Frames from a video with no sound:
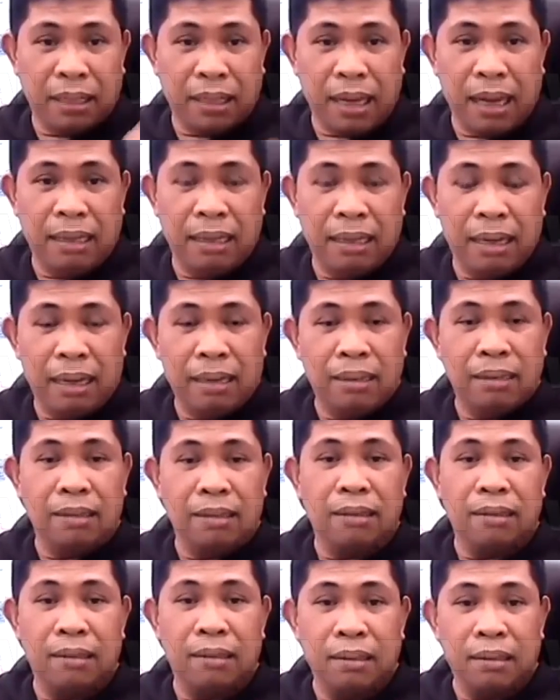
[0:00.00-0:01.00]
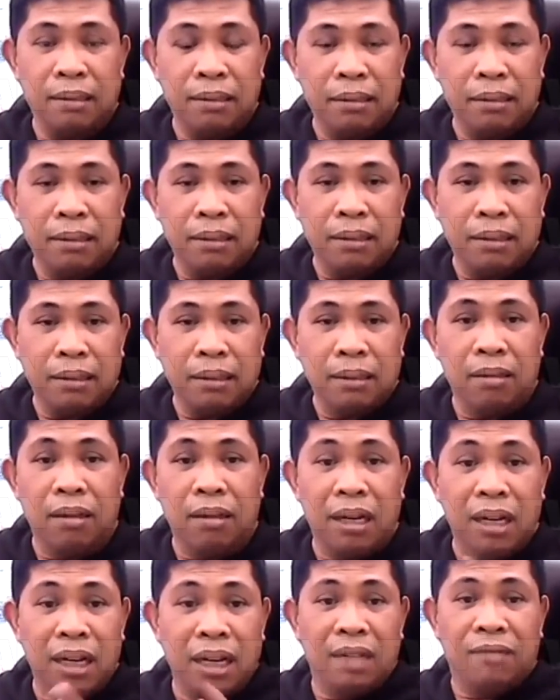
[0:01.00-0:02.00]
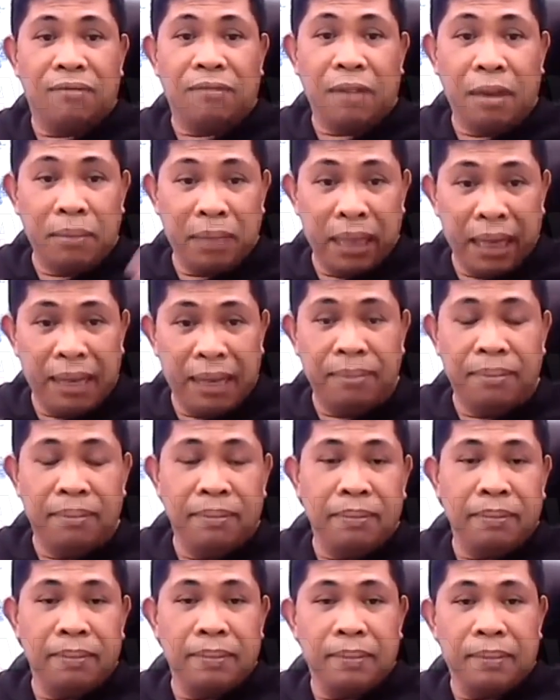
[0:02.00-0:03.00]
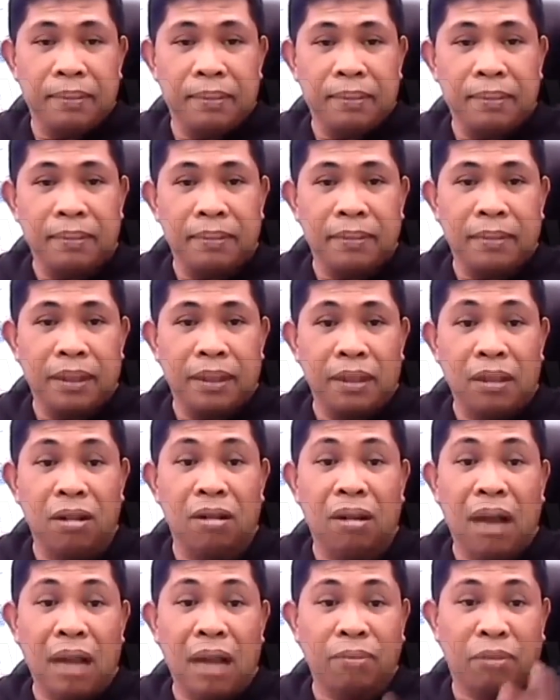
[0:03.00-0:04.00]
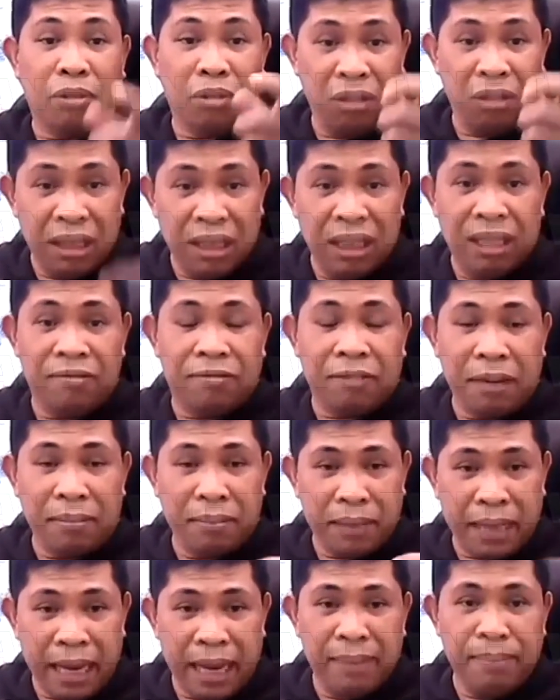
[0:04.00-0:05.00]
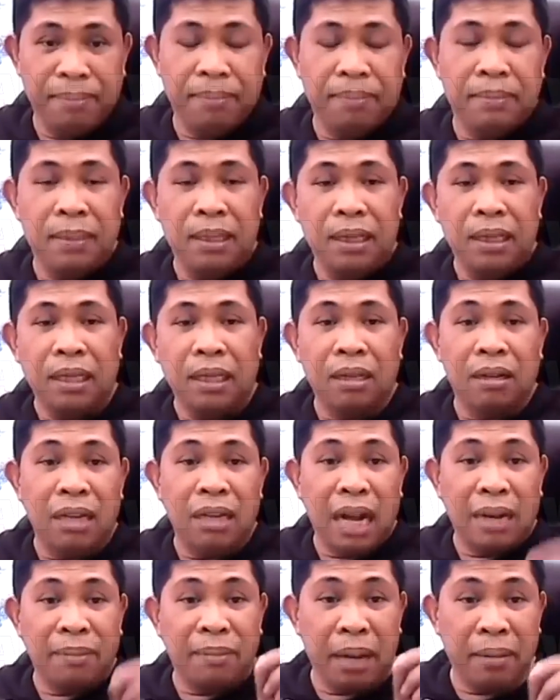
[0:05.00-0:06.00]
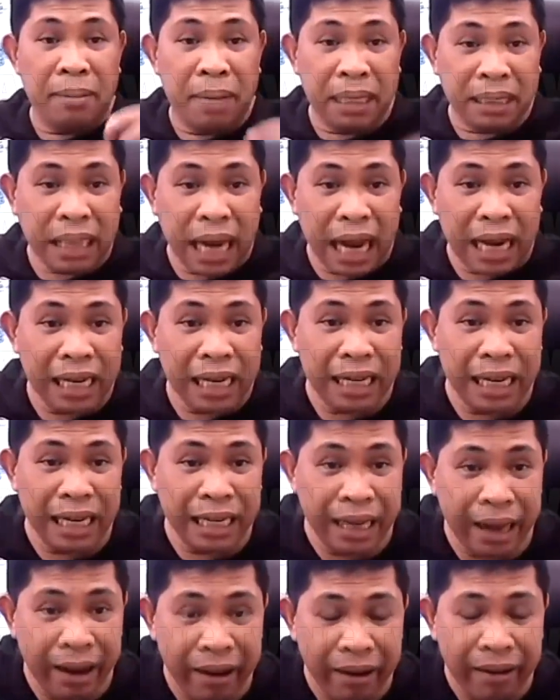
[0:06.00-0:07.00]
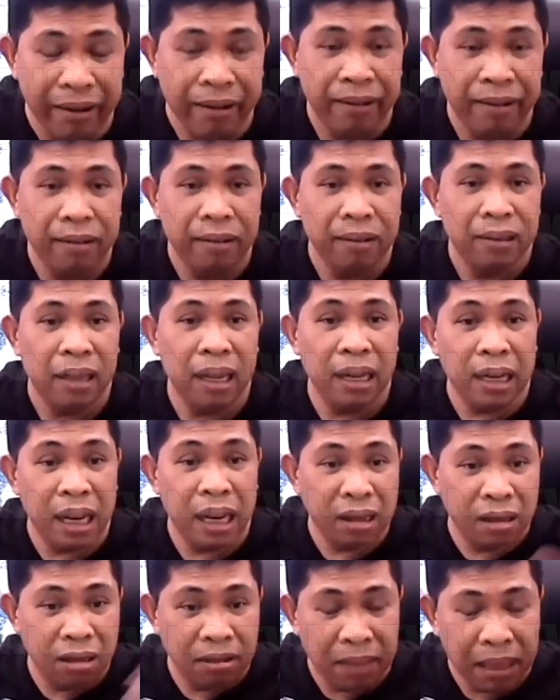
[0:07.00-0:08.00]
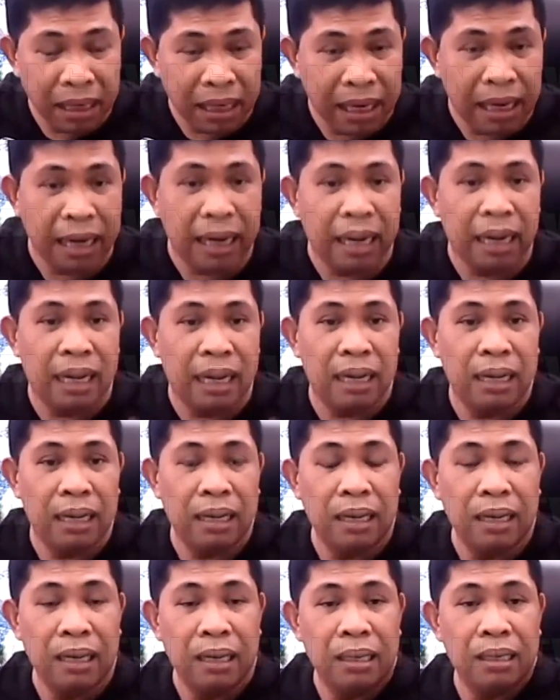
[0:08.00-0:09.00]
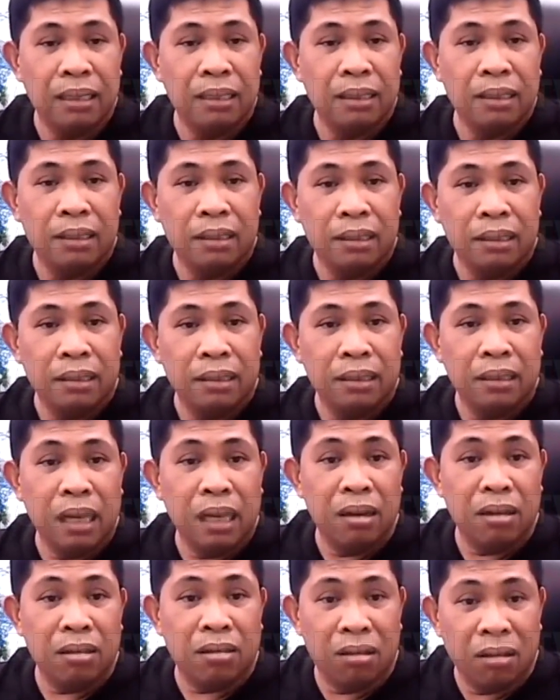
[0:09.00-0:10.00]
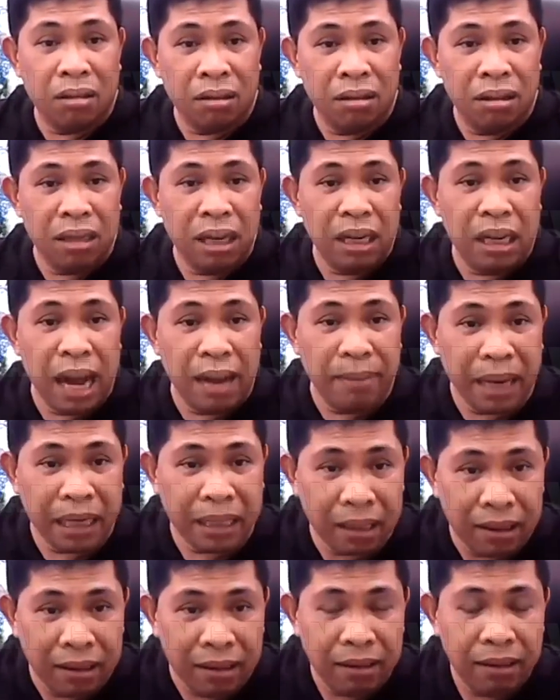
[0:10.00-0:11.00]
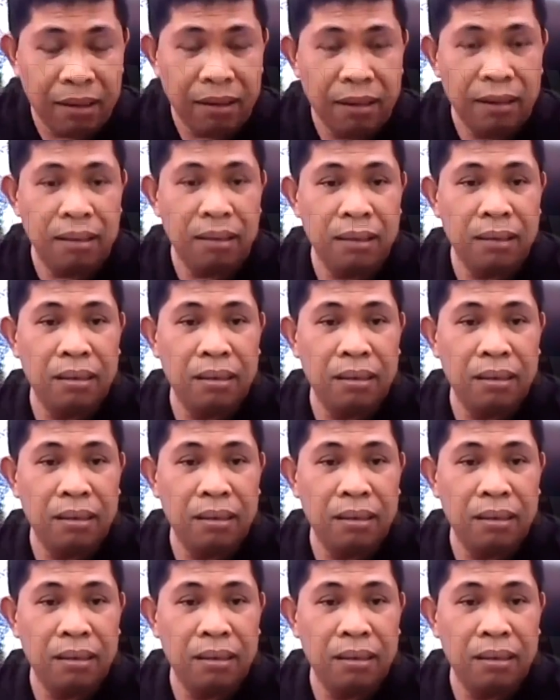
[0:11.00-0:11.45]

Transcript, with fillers: sa China. You learn from them. You have to learn from them. Yon ang babasahin ninyo. Hindi yung mga tinuturo ni Damaso.